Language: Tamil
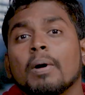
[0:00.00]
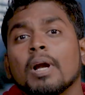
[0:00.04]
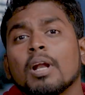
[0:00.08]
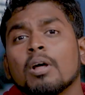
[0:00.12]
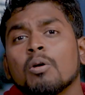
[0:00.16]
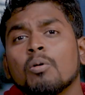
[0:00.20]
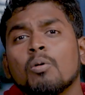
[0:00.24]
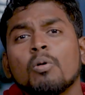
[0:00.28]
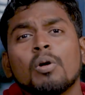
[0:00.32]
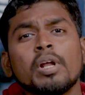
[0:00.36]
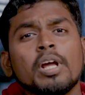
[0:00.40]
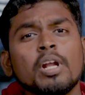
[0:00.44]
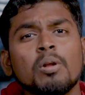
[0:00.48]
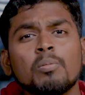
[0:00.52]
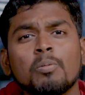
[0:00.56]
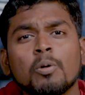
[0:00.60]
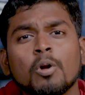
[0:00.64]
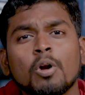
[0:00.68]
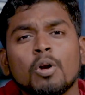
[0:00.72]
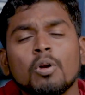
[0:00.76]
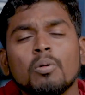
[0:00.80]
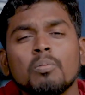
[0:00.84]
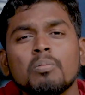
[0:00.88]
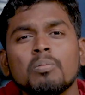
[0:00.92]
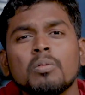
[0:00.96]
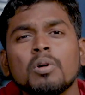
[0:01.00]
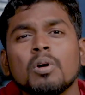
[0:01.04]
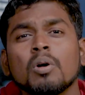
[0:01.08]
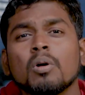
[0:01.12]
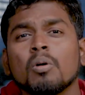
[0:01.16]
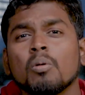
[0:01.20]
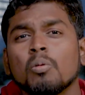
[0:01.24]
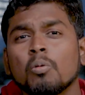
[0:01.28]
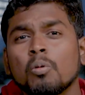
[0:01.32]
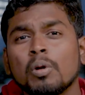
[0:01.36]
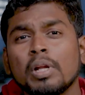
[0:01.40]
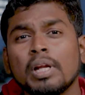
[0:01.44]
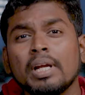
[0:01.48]
பல கோடியில் புரளும்
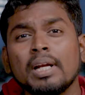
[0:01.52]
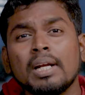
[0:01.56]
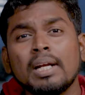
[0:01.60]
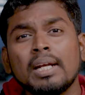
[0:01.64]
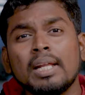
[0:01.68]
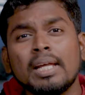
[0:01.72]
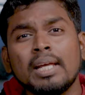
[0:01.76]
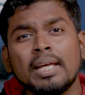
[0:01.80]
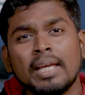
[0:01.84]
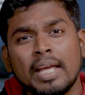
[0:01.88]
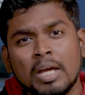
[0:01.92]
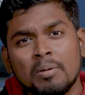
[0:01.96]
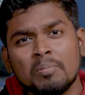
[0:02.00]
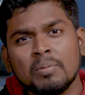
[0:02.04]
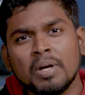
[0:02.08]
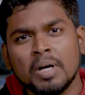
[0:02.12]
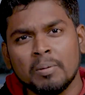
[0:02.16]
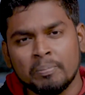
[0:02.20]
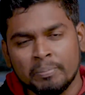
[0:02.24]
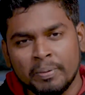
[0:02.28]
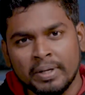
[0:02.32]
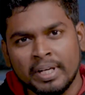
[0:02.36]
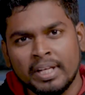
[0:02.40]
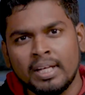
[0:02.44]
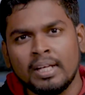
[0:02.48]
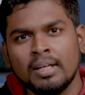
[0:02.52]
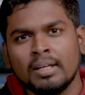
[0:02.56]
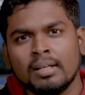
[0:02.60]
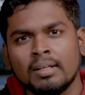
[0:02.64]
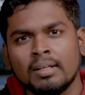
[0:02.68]
ஒரு இண்டி கேம் கம்பெனி